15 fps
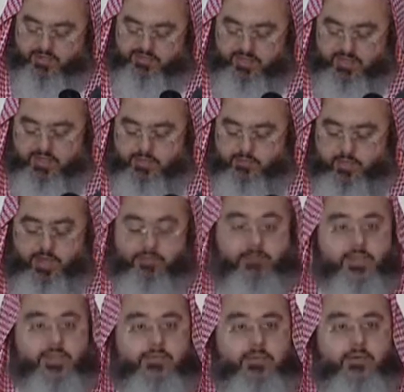في يد
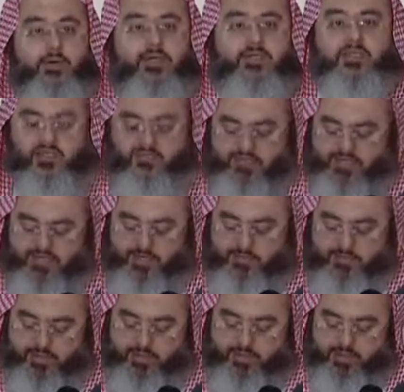محمد بن واسع
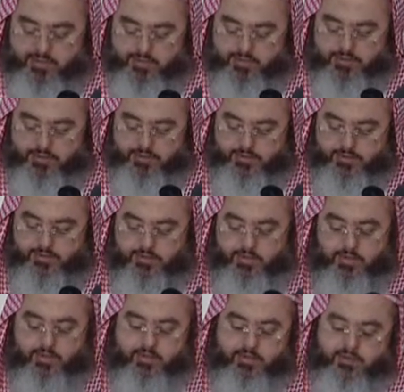فزع منها
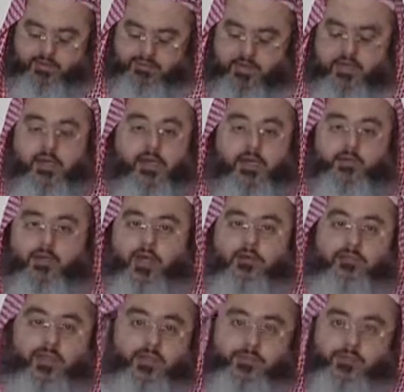فقال
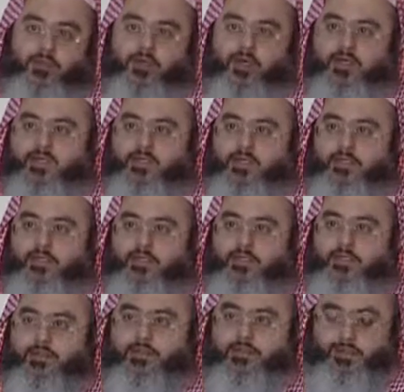محمد بن واسع
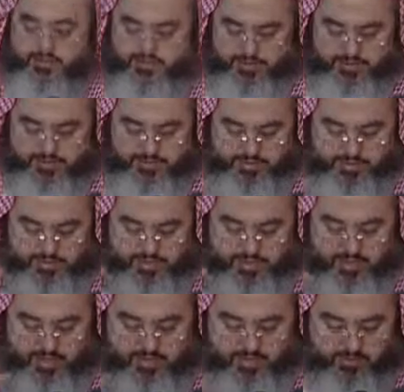
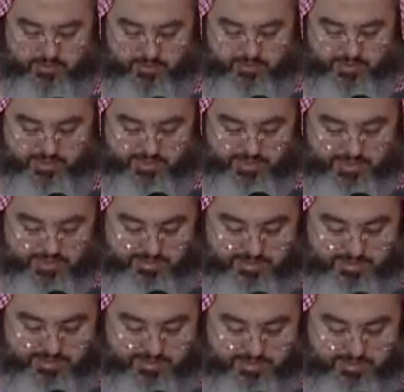هذه قرحة